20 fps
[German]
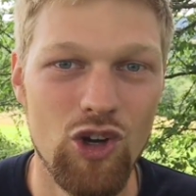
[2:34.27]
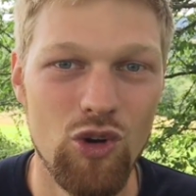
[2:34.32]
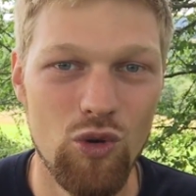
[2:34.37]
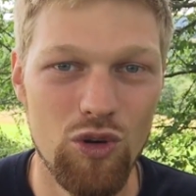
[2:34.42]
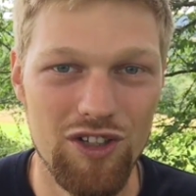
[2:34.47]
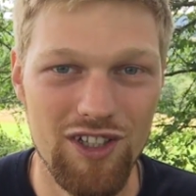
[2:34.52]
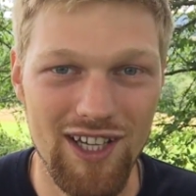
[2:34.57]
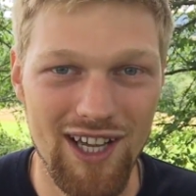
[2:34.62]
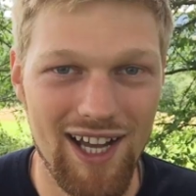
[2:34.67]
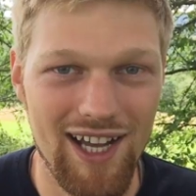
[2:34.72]

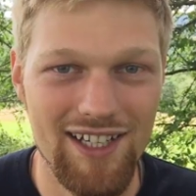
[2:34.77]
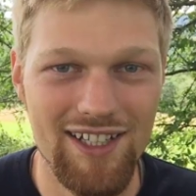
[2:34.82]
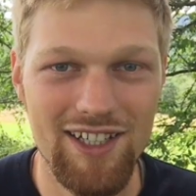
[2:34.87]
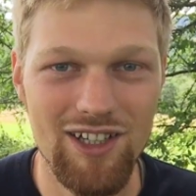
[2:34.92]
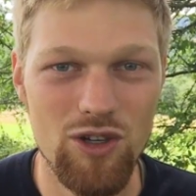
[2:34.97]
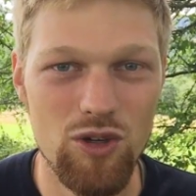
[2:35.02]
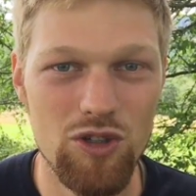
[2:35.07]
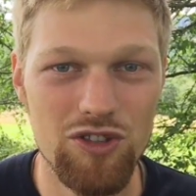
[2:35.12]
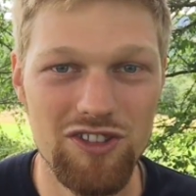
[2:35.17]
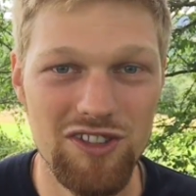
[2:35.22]
Und
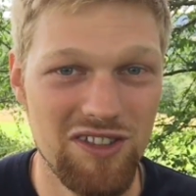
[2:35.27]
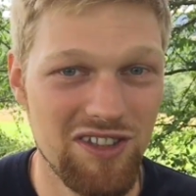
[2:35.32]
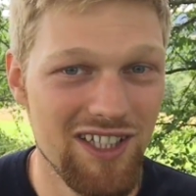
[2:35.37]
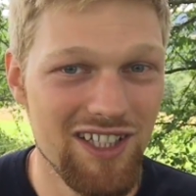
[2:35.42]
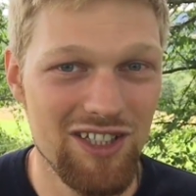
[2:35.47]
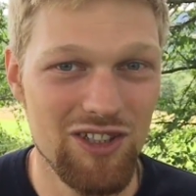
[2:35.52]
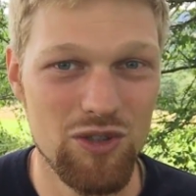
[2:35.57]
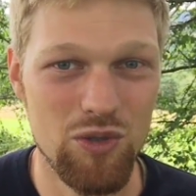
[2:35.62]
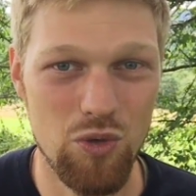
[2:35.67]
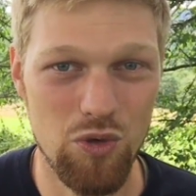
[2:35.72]
gerade auch die
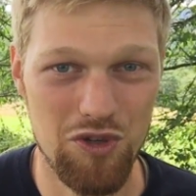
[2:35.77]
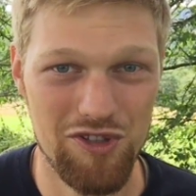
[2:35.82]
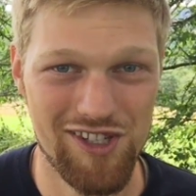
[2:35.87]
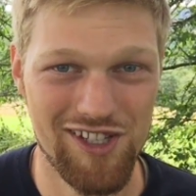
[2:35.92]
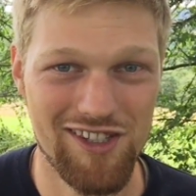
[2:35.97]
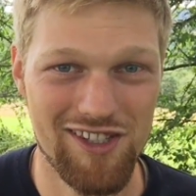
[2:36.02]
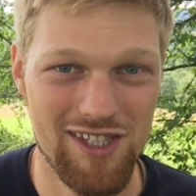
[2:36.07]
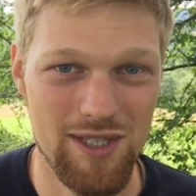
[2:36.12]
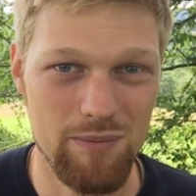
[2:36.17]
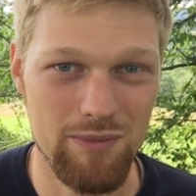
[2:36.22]
nicht
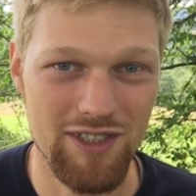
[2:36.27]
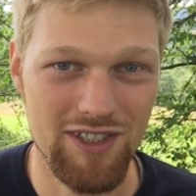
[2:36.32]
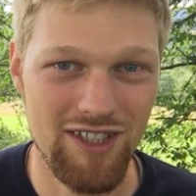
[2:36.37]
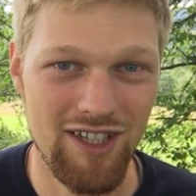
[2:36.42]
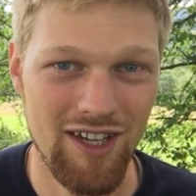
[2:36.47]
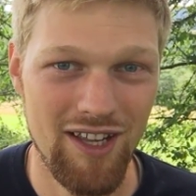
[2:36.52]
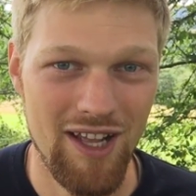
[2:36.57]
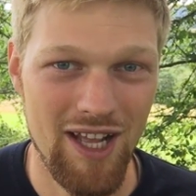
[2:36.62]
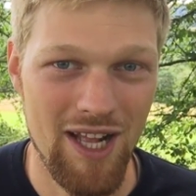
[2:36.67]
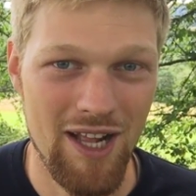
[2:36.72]

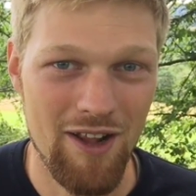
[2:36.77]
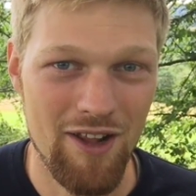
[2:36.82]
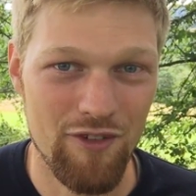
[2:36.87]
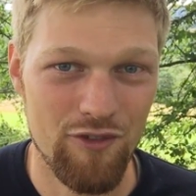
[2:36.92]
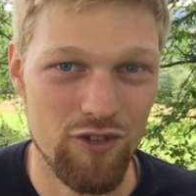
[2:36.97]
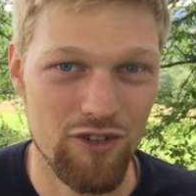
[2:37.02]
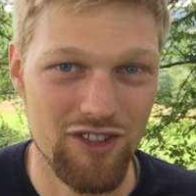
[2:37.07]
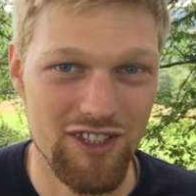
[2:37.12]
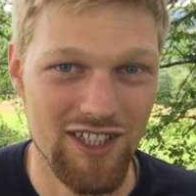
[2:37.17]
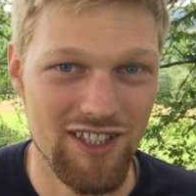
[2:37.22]
hochsensiblen,
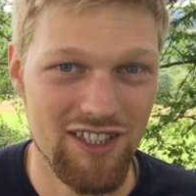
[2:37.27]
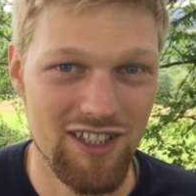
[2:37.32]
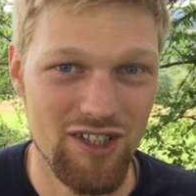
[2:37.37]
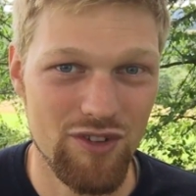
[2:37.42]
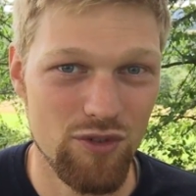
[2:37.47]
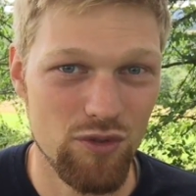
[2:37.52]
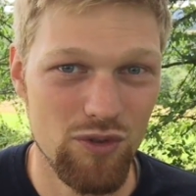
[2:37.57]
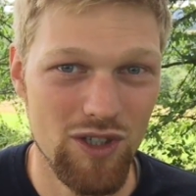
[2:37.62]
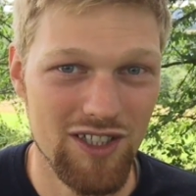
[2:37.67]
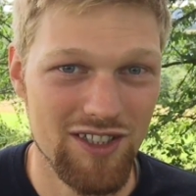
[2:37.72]
von denen
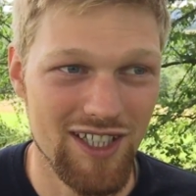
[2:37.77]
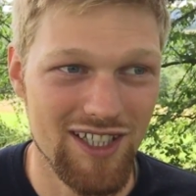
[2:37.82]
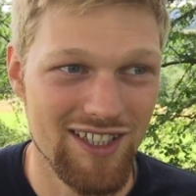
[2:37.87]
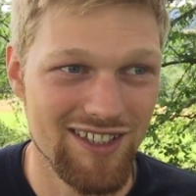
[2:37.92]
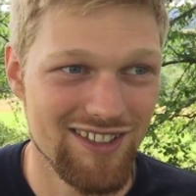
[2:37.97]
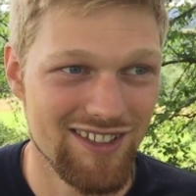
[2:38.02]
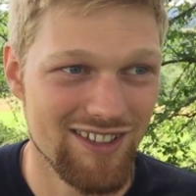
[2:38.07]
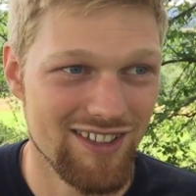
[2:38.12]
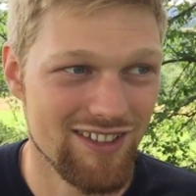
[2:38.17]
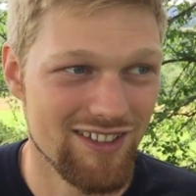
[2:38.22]
ich früher
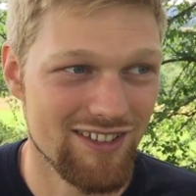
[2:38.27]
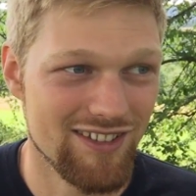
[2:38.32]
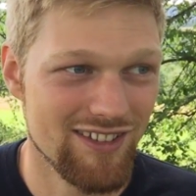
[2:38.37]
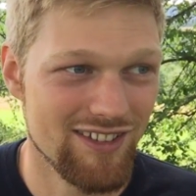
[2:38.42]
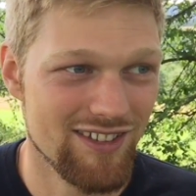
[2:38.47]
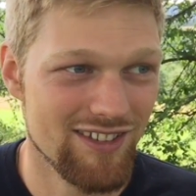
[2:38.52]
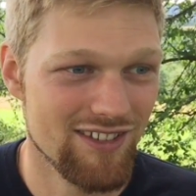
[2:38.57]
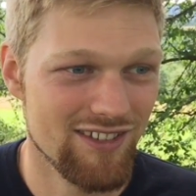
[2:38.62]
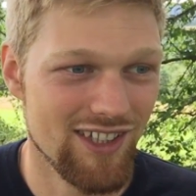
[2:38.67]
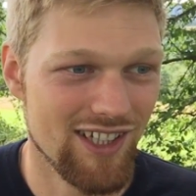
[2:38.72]
dachte,
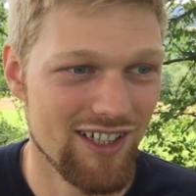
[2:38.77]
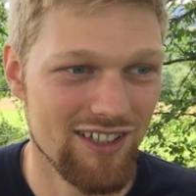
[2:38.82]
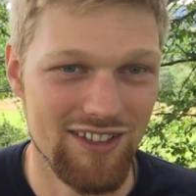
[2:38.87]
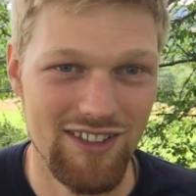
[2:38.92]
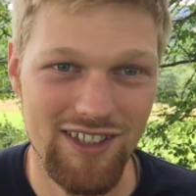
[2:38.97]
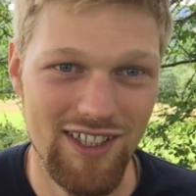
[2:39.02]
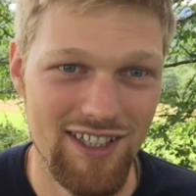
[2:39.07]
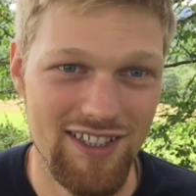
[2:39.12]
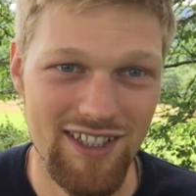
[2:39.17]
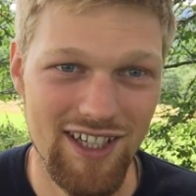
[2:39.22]
die, ja,
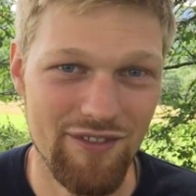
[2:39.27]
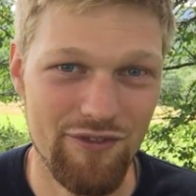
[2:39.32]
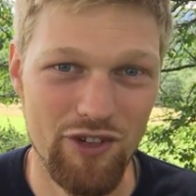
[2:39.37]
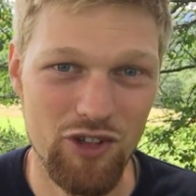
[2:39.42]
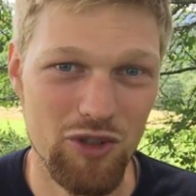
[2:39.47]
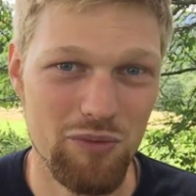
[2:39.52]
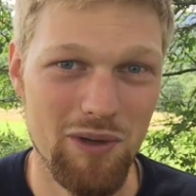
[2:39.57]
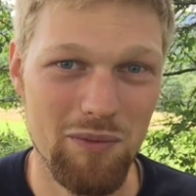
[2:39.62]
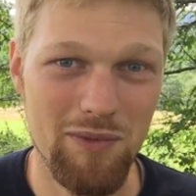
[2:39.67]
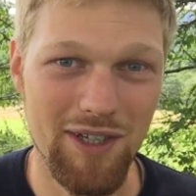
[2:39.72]
die gehen
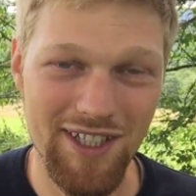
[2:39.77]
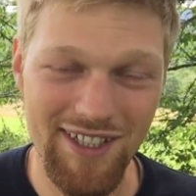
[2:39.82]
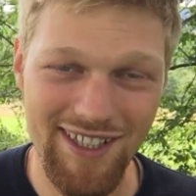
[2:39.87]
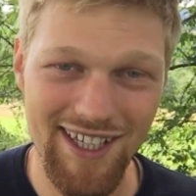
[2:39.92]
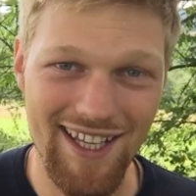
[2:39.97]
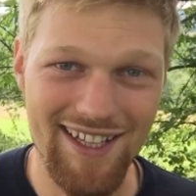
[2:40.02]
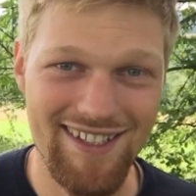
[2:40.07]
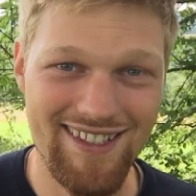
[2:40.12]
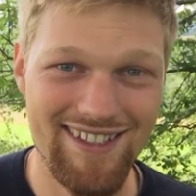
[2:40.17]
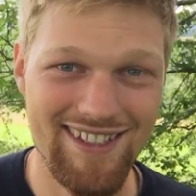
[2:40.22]
einfach über meine
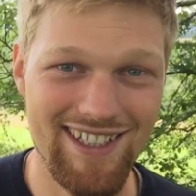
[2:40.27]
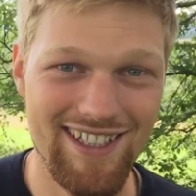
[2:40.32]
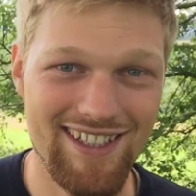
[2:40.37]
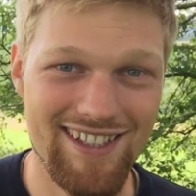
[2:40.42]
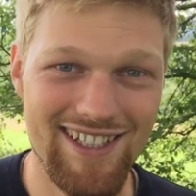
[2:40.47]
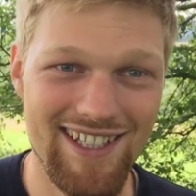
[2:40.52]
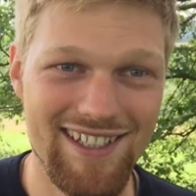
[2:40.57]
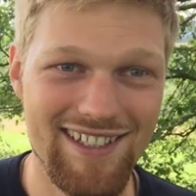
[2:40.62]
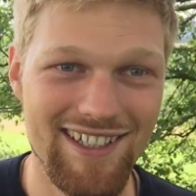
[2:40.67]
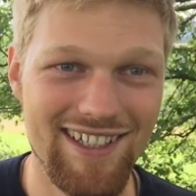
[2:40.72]
Grenzen
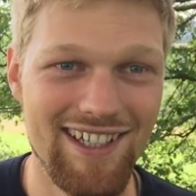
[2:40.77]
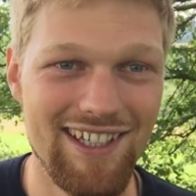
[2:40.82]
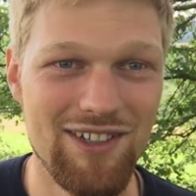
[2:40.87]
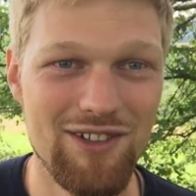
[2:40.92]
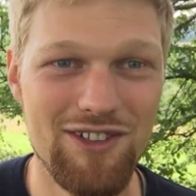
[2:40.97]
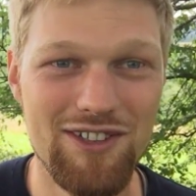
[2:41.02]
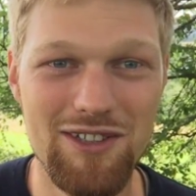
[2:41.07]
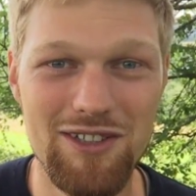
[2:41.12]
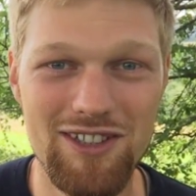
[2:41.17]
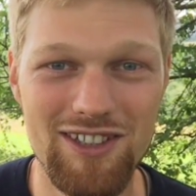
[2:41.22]
etc.
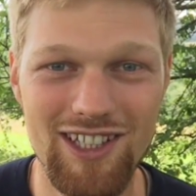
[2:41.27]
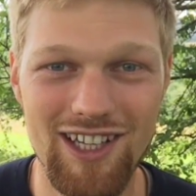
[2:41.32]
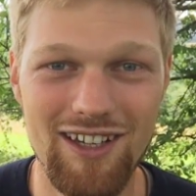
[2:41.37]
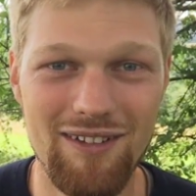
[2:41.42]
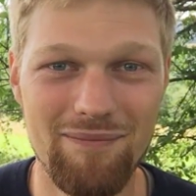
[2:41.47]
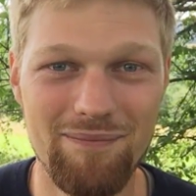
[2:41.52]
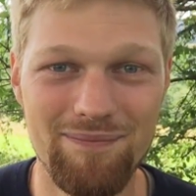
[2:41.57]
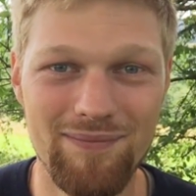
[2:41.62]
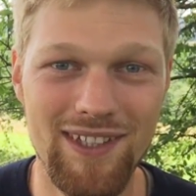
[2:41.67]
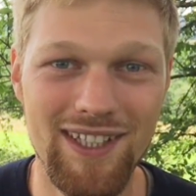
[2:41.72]
und
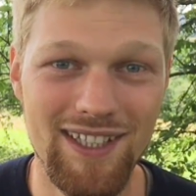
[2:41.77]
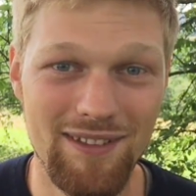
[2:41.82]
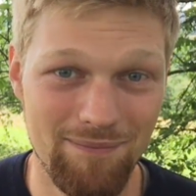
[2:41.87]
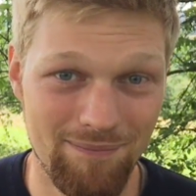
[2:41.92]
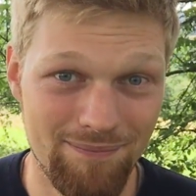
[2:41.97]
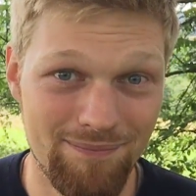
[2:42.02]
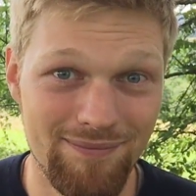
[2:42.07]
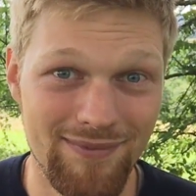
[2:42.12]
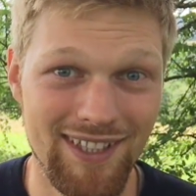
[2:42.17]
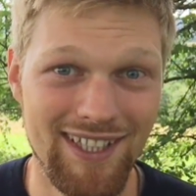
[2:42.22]
ähm,
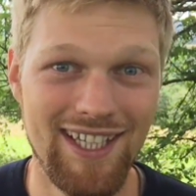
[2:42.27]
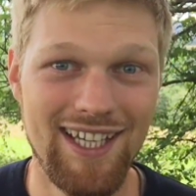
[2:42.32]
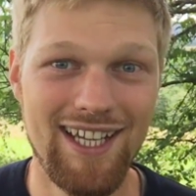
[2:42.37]
hm,